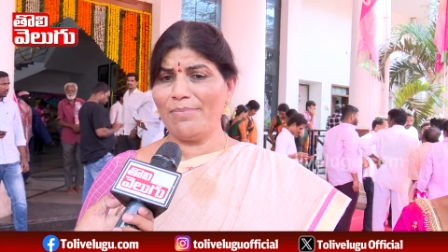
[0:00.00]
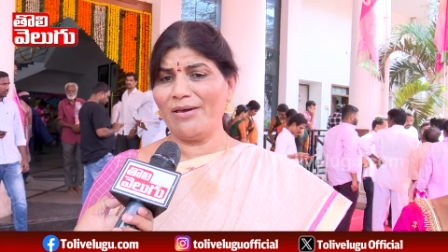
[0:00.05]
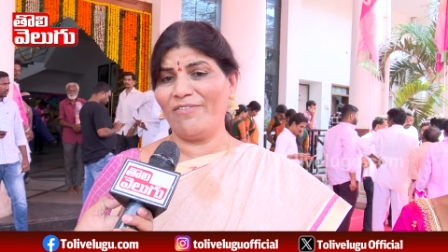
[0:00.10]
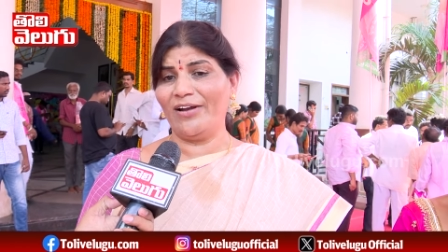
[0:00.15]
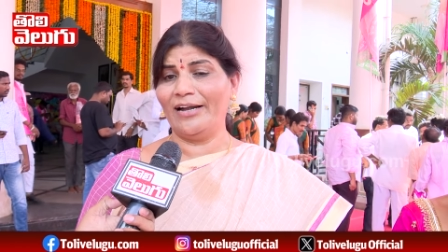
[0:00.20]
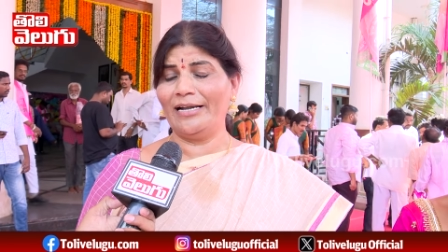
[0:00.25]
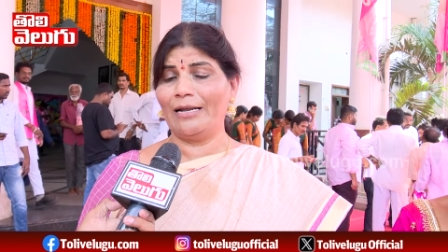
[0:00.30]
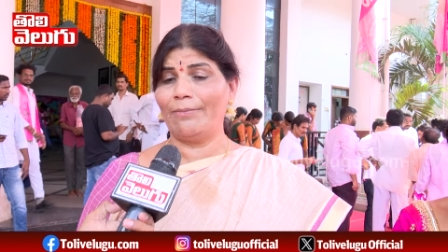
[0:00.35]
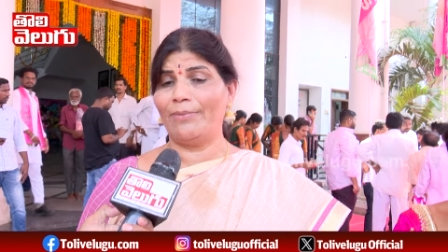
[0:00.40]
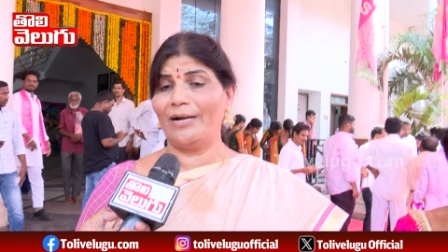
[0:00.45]
మేము
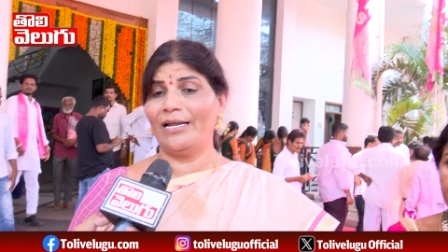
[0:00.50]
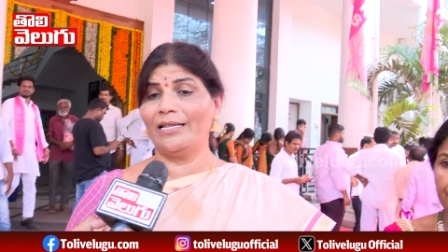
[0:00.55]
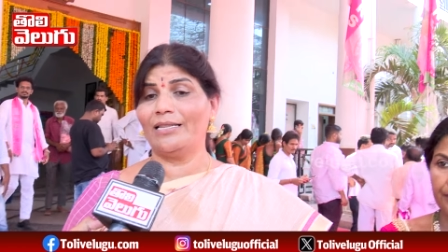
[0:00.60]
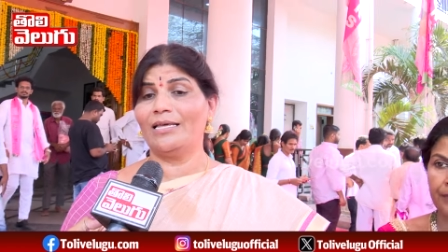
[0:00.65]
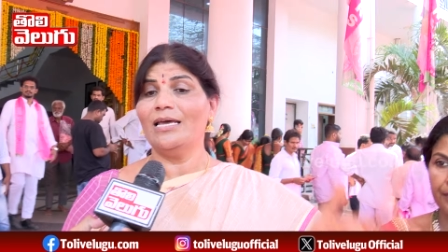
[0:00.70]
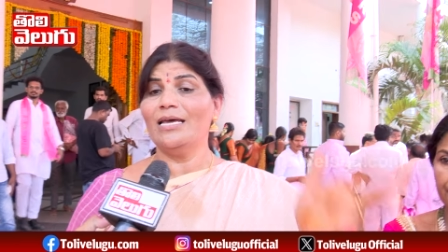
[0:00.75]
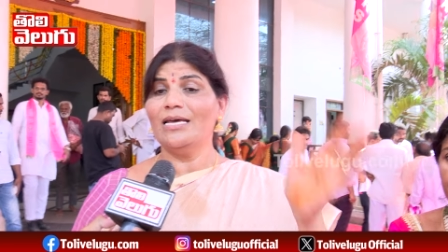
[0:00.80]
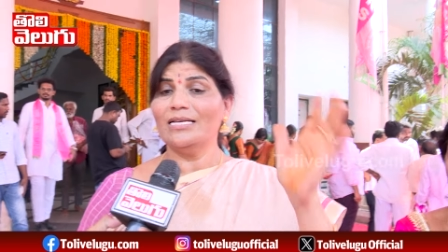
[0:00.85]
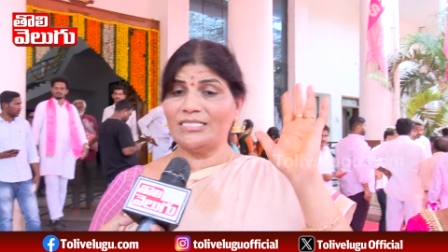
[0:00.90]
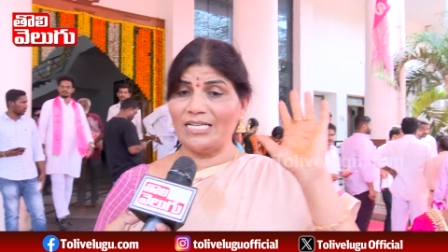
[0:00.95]
వెంటబడేది
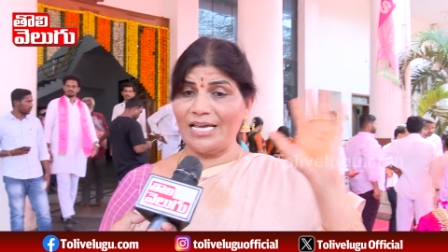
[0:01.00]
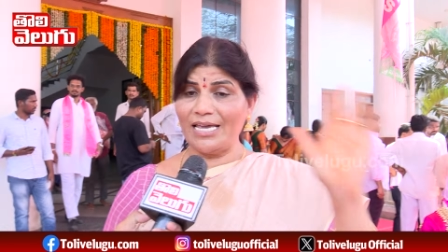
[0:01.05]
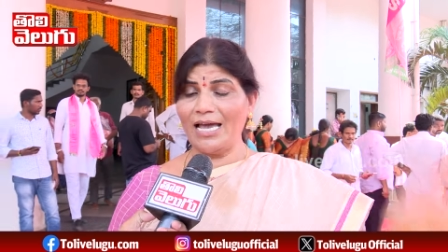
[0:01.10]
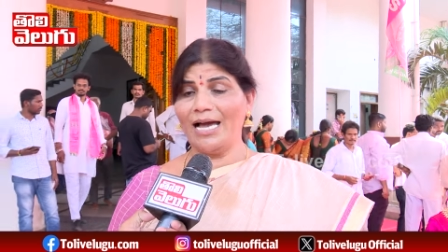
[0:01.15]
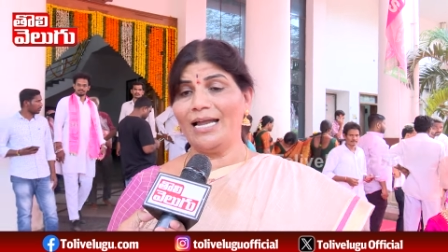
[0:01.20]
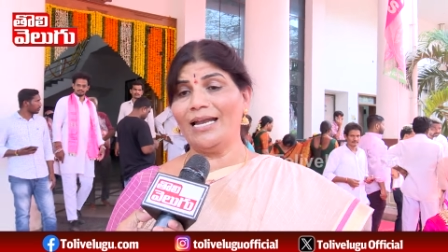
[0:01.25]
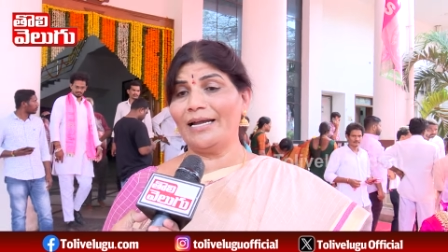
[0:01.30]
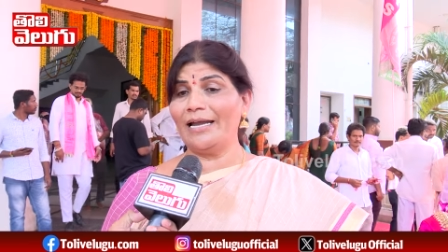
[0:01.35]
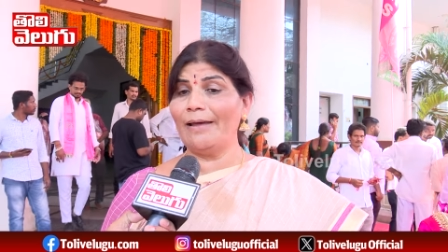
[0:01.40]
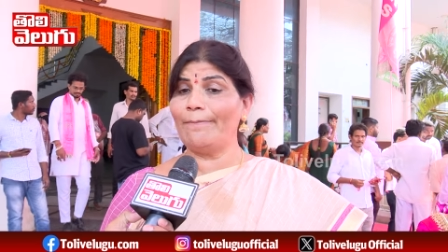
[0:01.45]

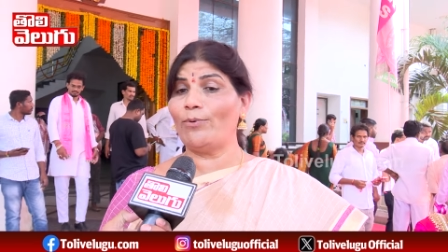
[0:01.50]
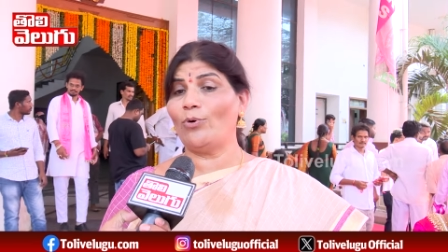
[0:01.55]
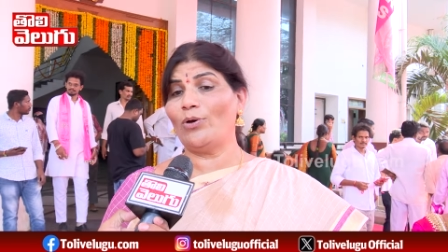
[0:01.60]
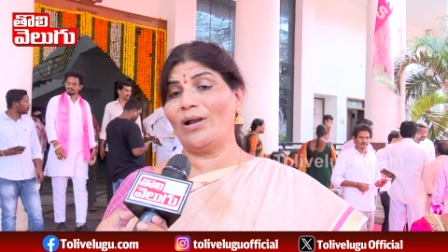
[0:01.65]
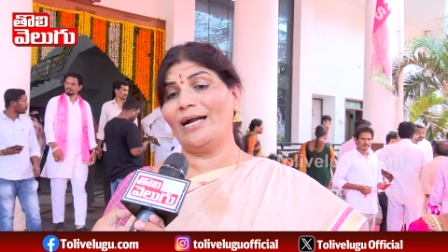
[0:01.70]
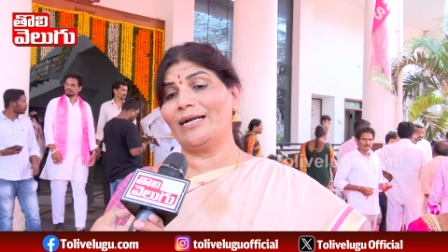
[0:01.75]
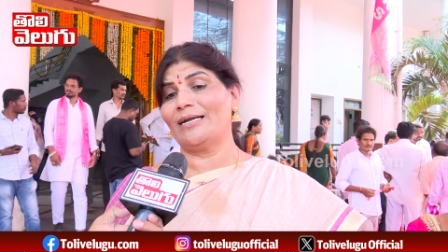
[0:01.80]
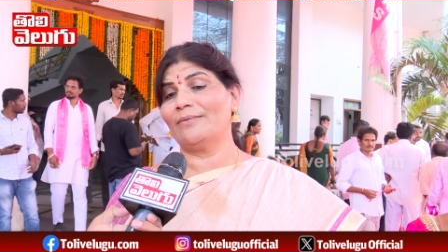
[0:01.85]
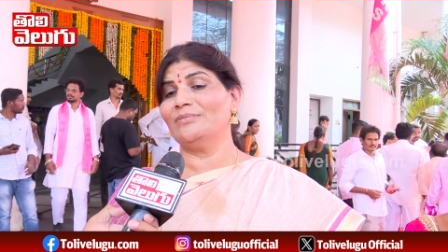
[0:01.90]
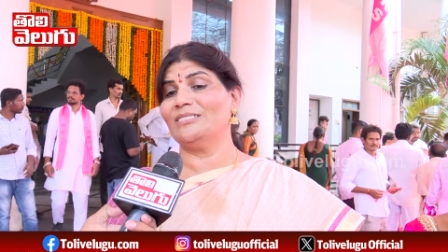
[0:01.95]
చెయ్యాలనే
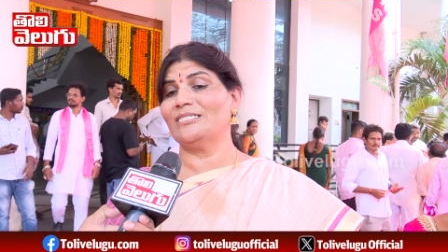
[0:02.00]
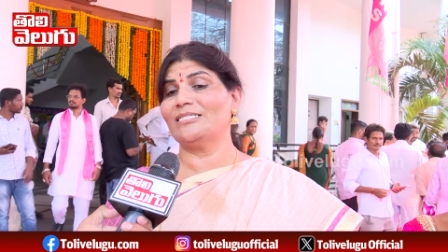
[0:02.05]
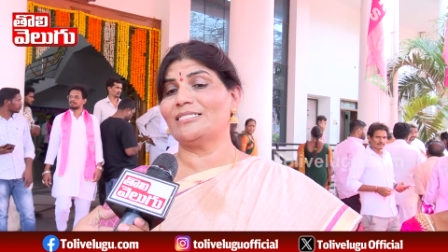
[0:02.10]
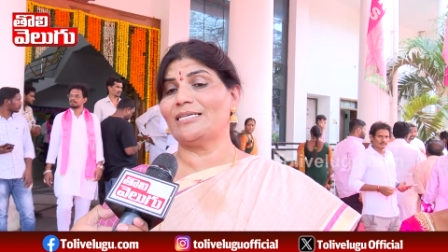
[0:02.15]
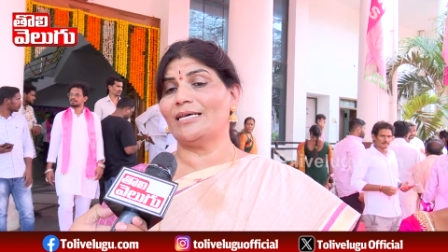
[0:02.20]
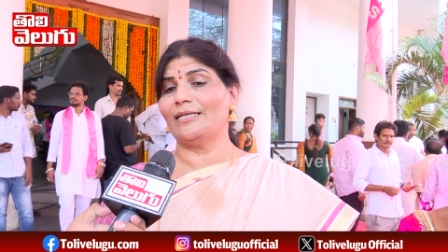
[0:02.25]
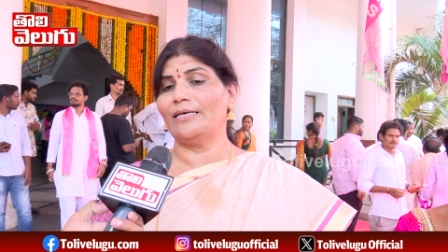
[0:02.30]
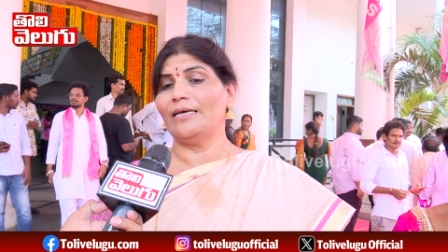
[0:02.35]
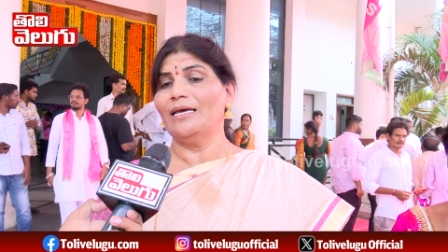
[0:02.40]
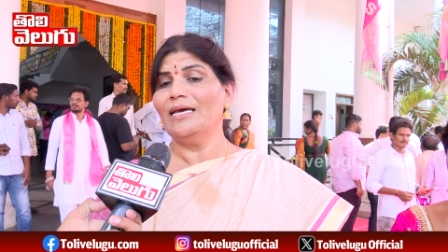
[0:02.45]
పోరాటం
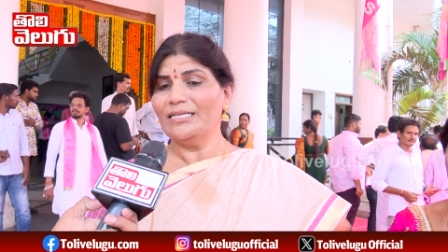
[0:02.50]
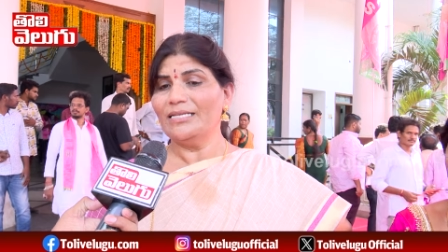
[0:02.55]
చేసేది